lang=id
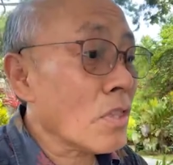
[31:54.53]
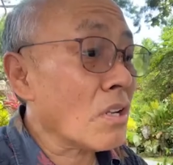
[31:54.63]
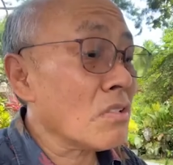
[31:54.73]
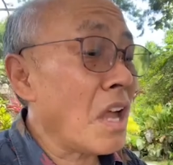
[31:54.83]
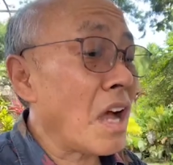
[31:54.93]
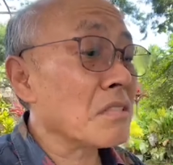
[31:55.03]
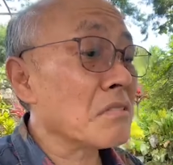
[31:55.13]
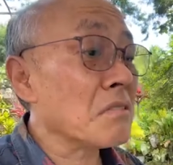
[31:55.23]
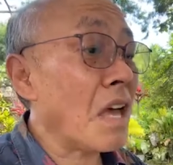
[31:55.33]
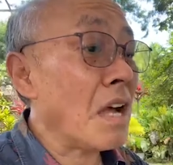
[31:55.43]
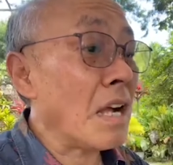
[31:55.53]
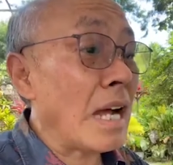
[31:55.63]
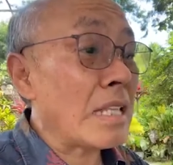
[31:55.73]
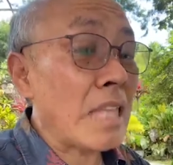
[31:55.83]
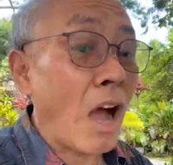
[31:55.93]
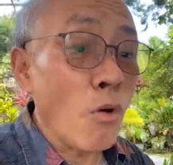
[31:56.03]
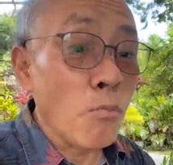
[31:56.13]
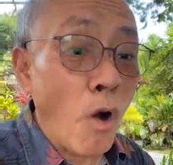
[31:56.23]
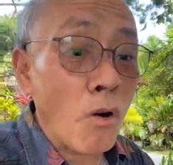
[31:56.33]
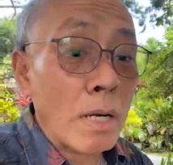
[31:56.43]
Ternyata nggak
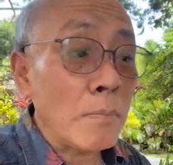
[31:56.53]
tahu mau